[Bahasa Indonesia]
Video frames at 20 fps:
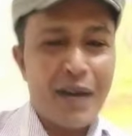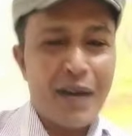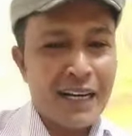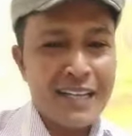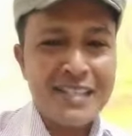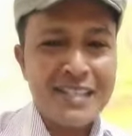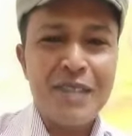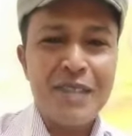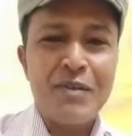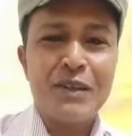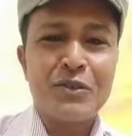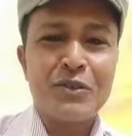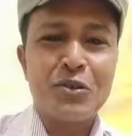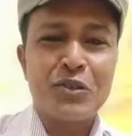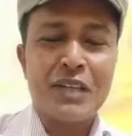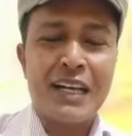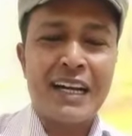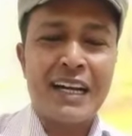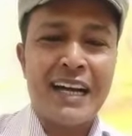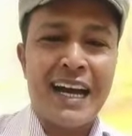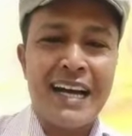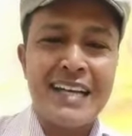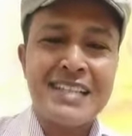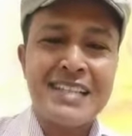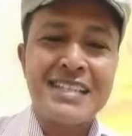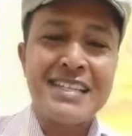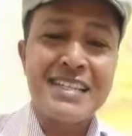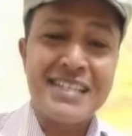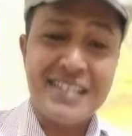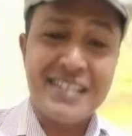para sahabatku
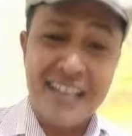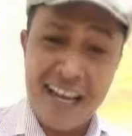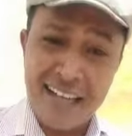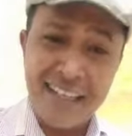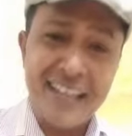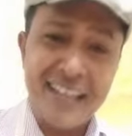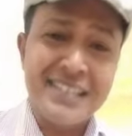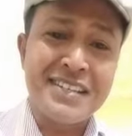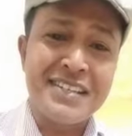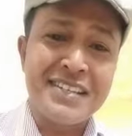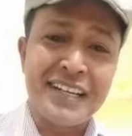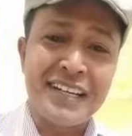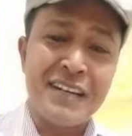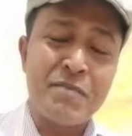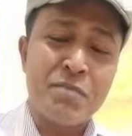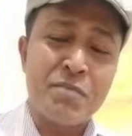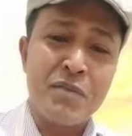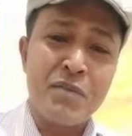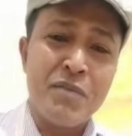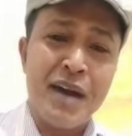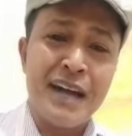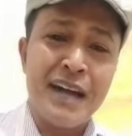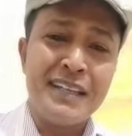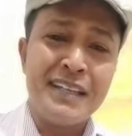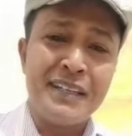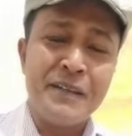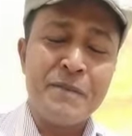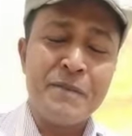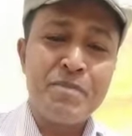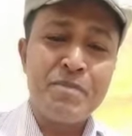terkasih, saya secara
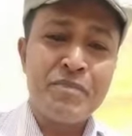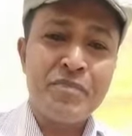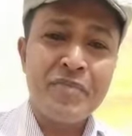pribadi